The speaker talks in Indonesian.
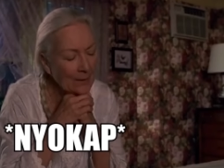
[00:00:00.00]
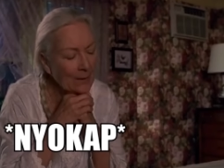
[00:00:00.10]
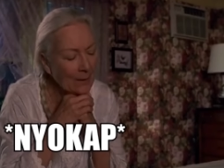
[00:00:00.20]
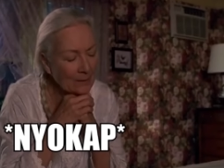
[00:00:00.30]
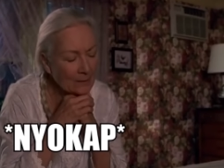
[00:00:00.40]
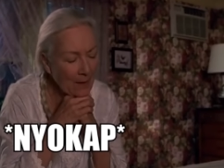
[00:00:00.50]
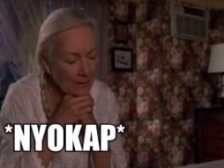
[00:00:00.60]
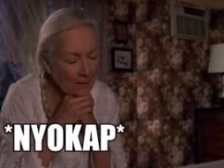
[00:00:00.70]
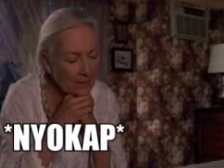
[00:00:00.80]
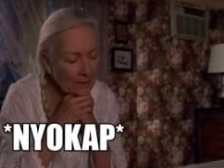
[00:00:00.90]
Lead us
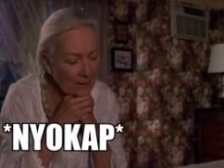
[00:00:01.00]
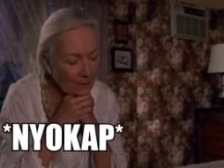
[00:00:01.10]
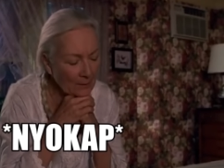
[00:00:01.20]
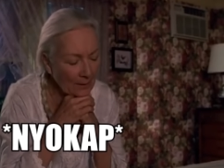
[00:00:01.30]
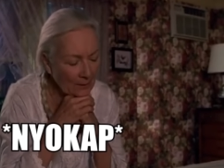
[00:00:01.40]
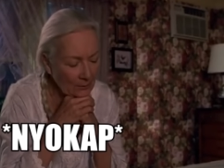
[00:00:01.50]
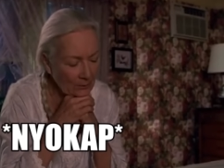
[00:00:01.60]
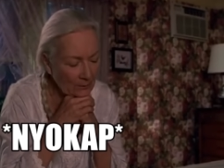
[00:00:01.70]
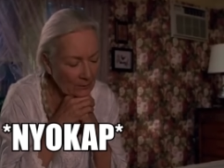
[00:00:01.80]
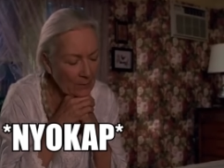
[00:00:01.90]
not into
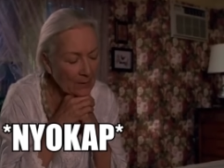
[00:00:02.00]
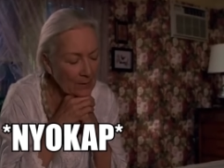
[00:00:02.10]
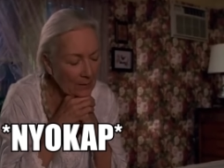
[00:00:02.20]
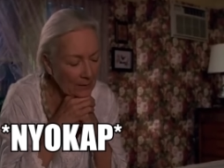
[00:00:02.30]
temptation, but